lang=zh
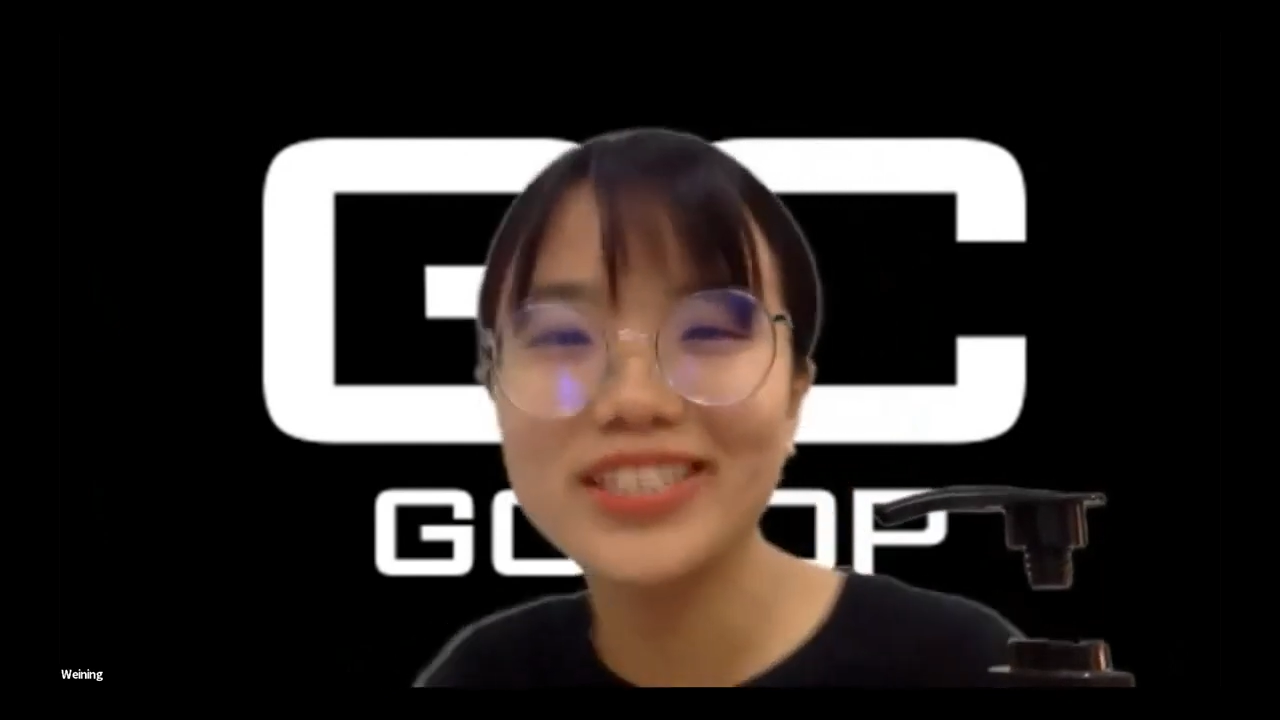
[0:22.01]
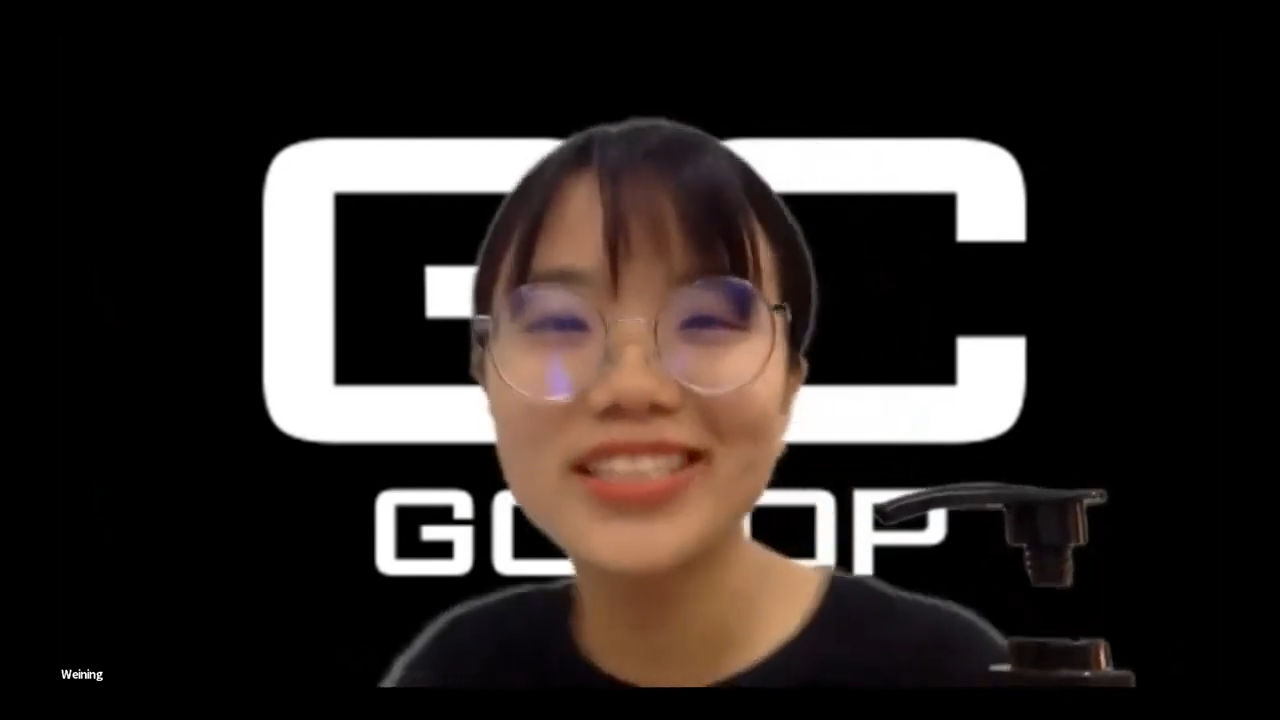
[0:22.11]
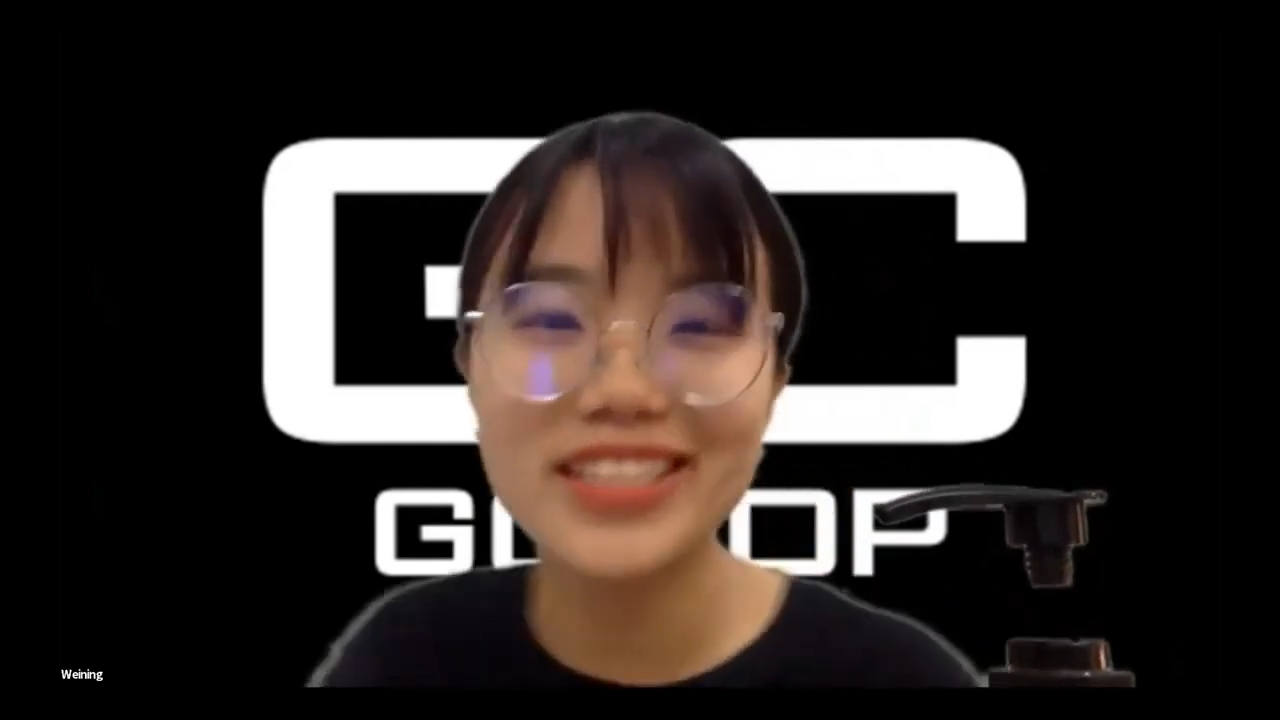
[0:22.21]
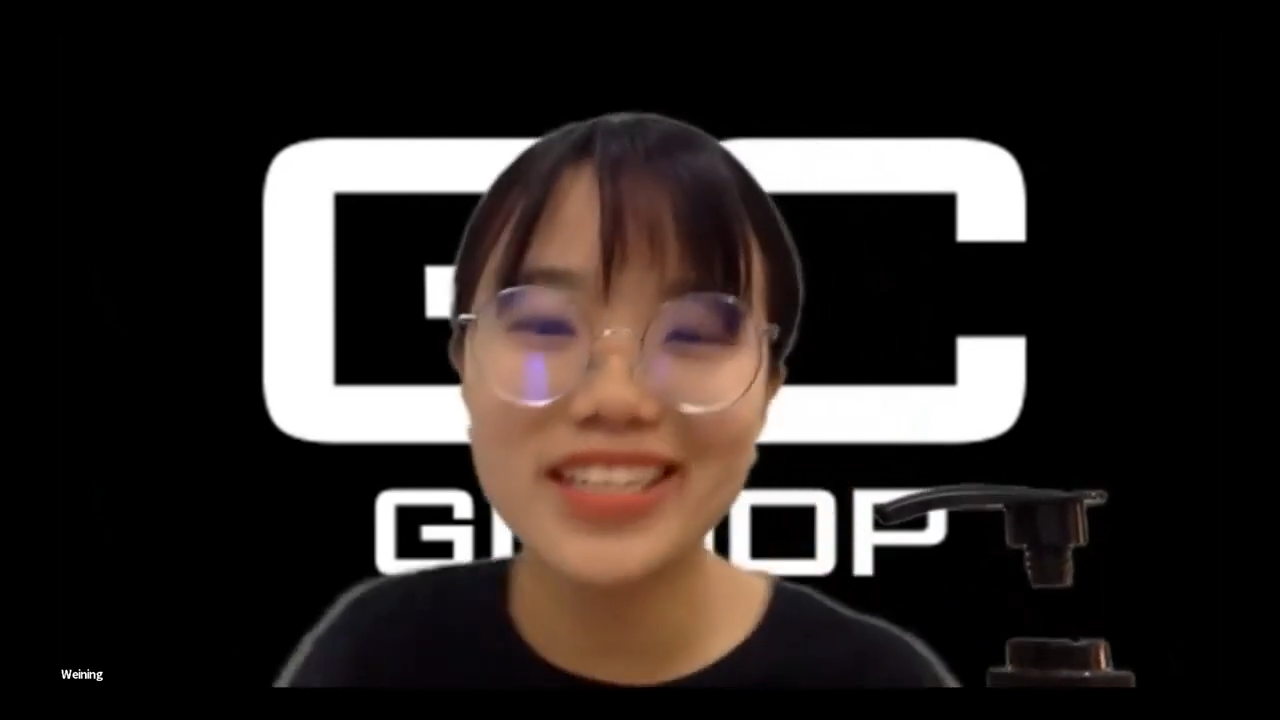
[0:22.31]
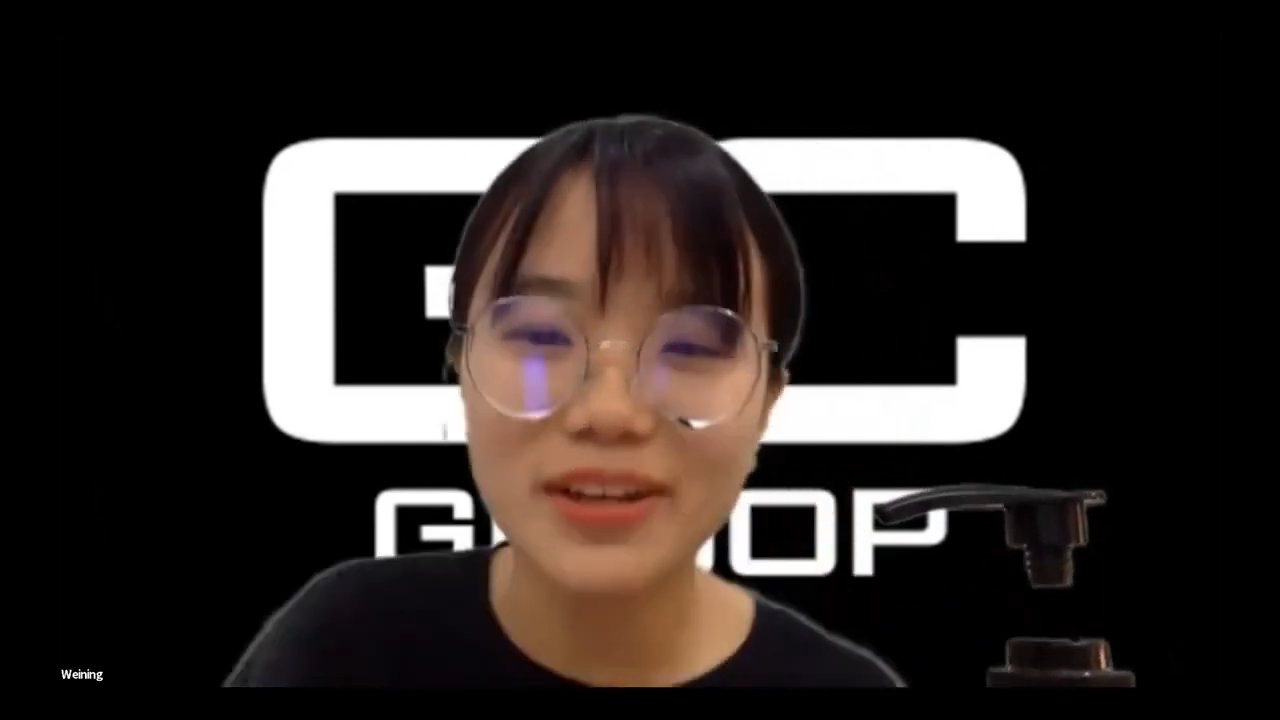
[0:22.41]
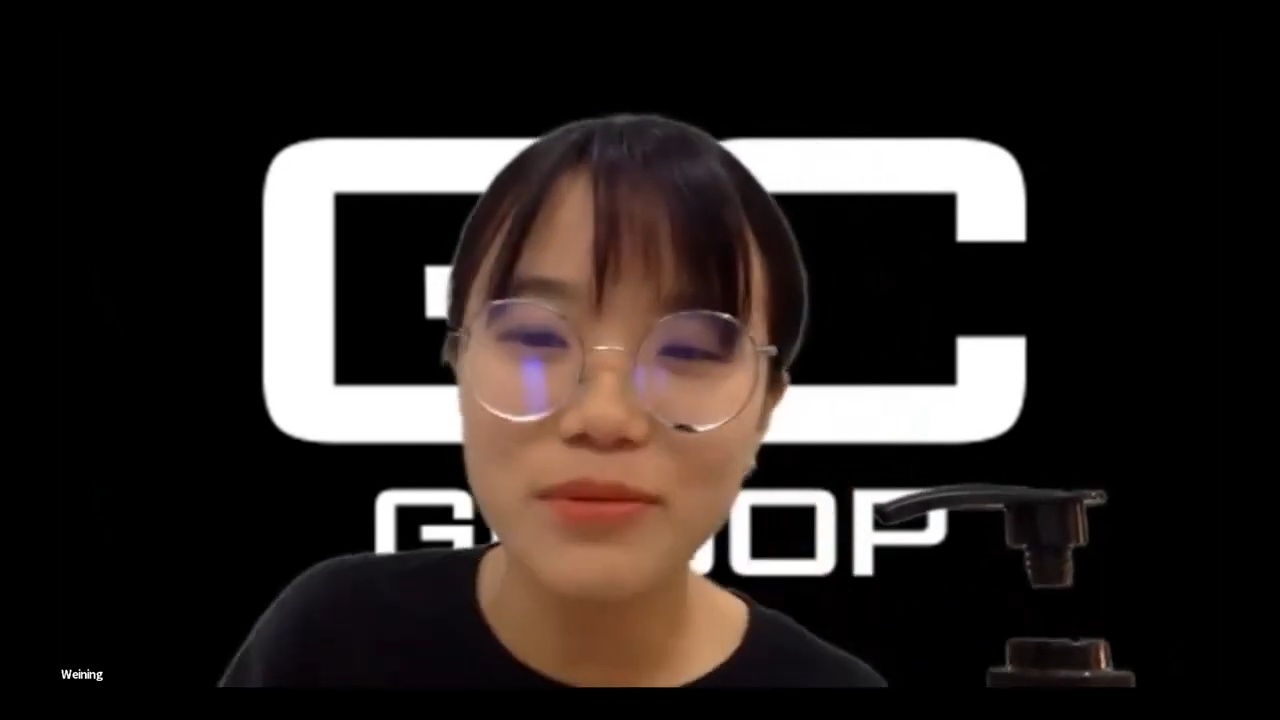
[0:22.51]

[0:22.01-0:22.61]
自己，